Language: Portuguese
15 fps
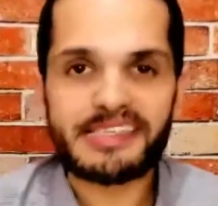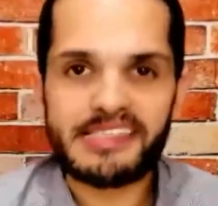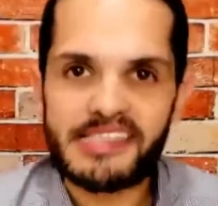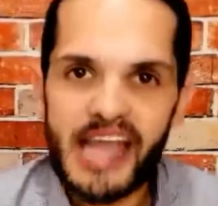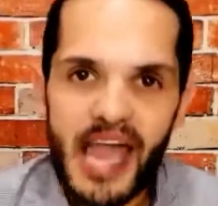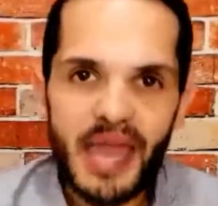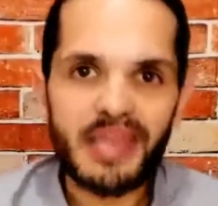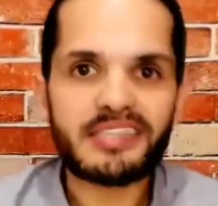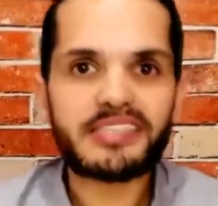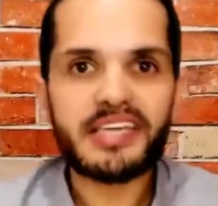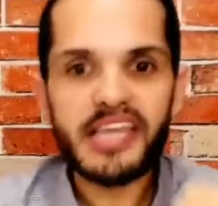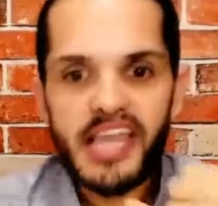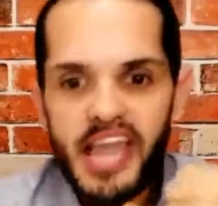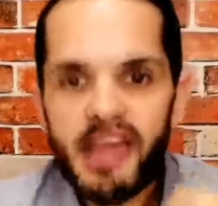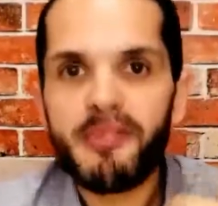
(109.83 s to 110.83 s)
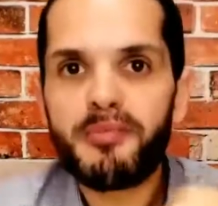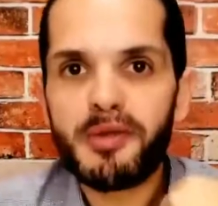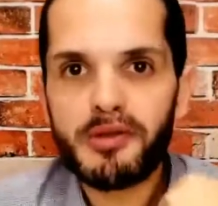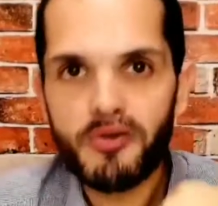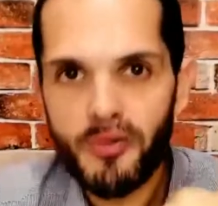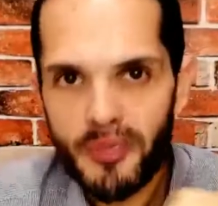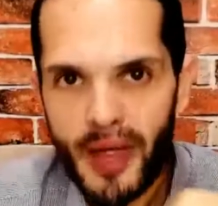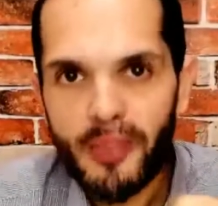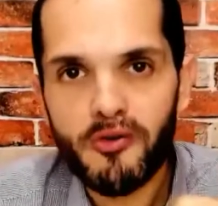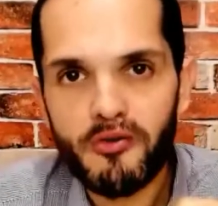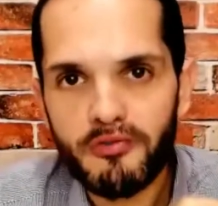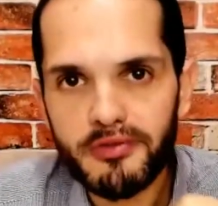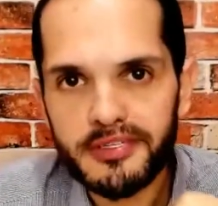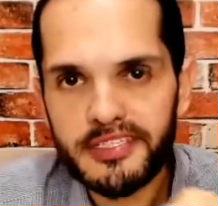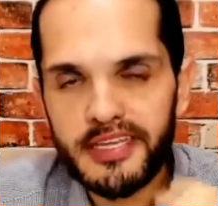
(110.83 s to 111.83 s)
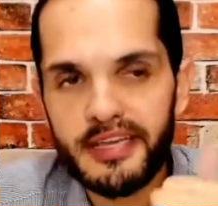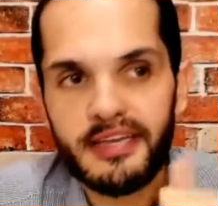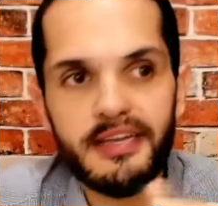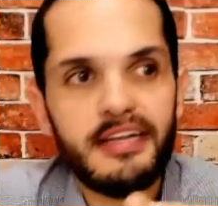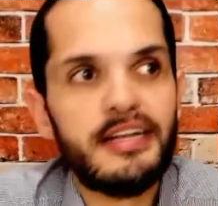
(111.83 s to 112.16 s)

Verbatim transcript: sérias que entram em contato com você.